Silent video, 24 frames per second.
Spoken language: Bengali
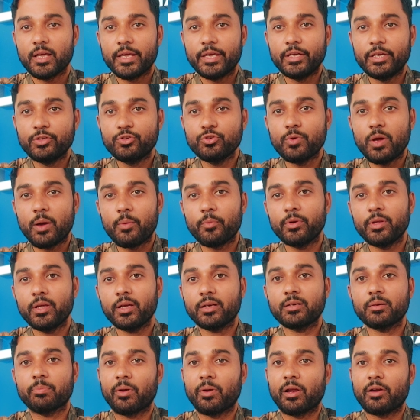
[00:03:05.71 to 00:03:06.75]
ইউটিউব e এমনই
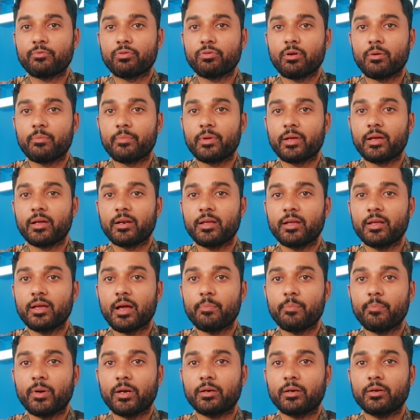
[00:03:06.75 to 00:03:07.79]
একটা প্ল্যাটফর্ম এখানে
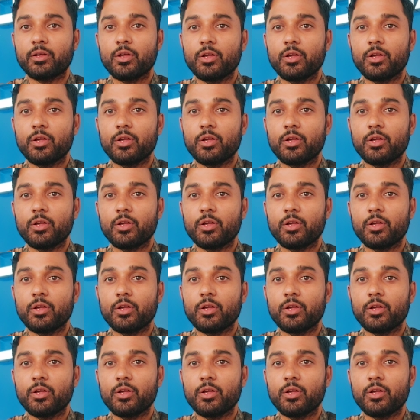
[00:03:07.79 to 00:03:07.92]
আপনার